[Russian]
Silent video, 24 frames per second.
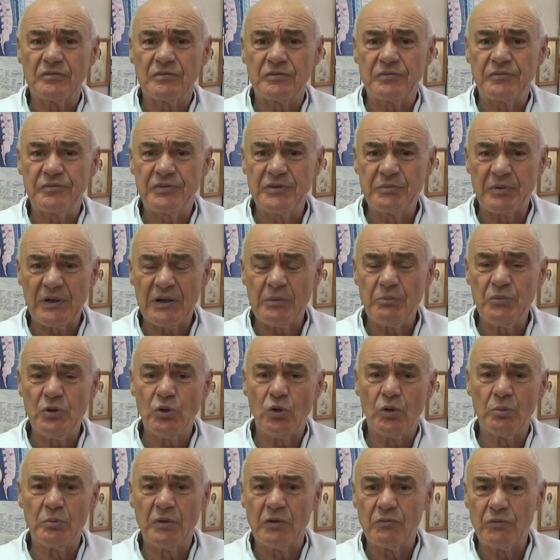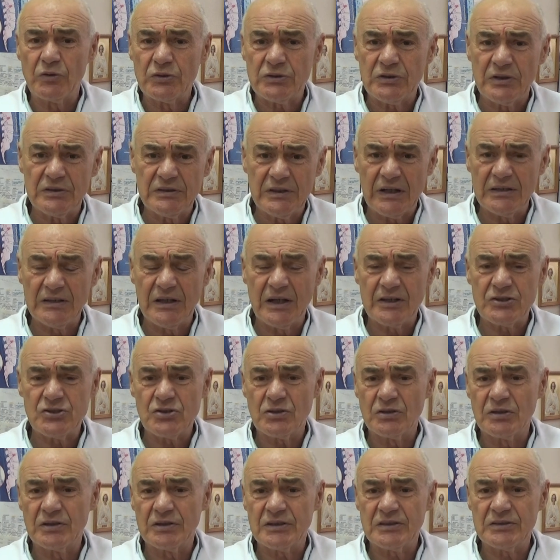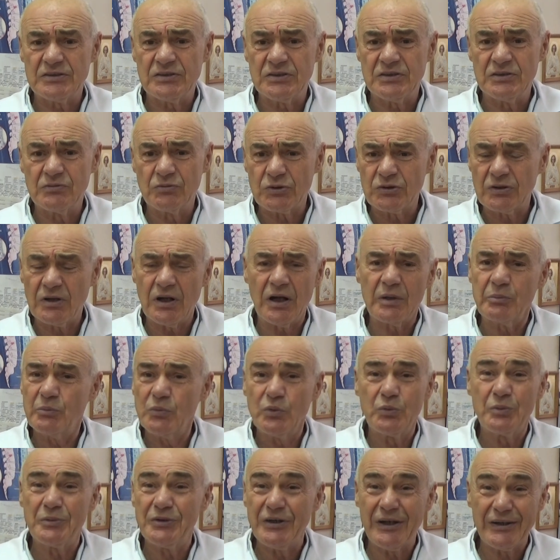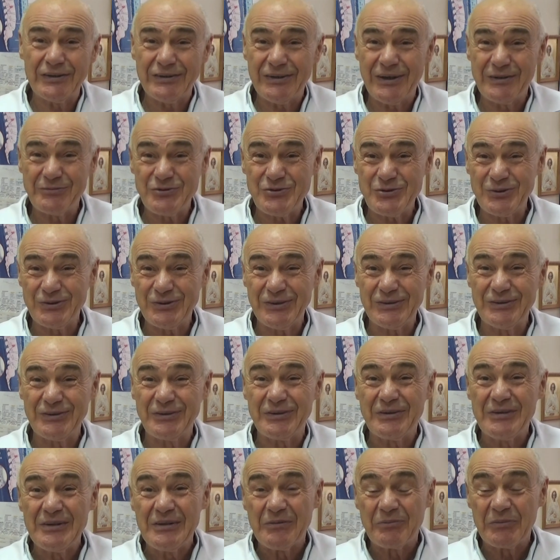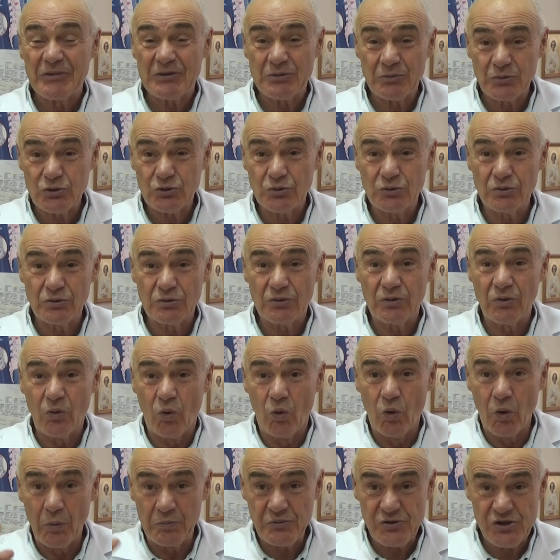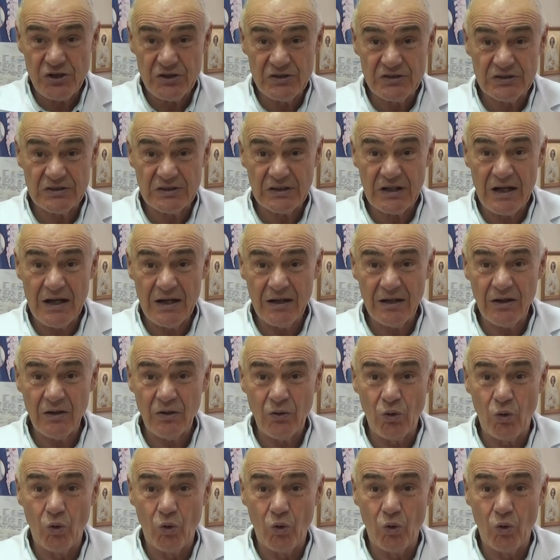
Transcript: фибромиома, вот она начала расти, вот как бы у меня там что-то... Потому что общий страх,